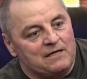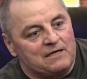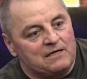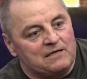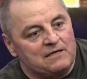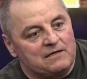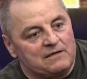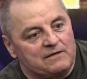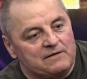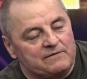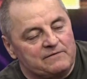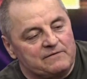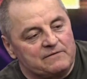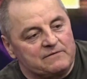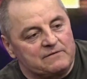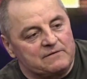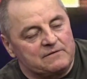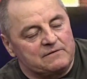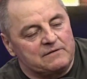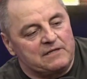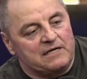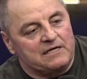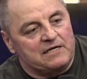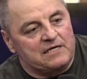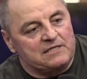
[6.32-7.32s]

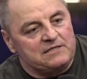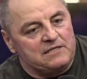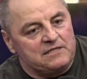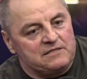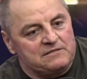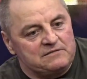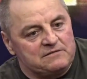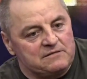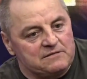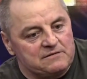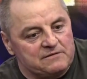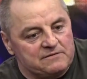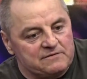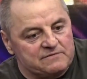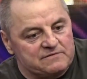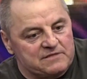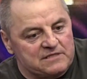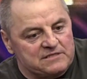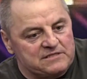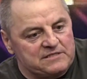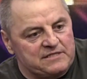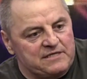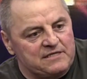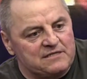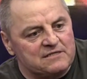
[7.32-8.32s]
Э, находясь в э,
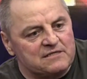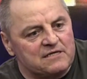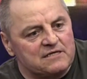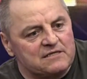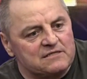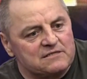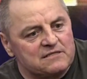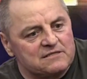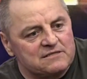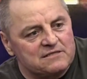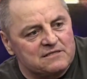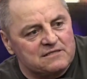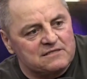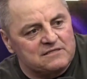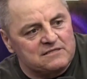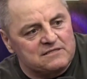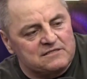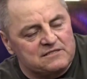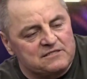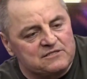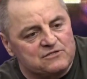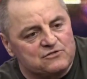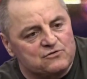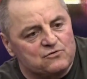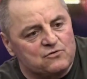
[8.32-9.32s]
застенках
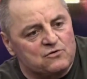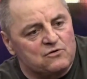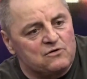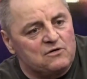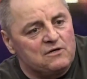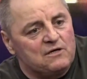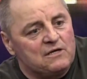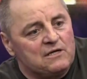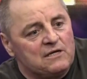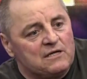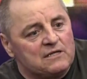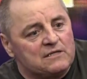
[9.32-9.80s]
СИЗО,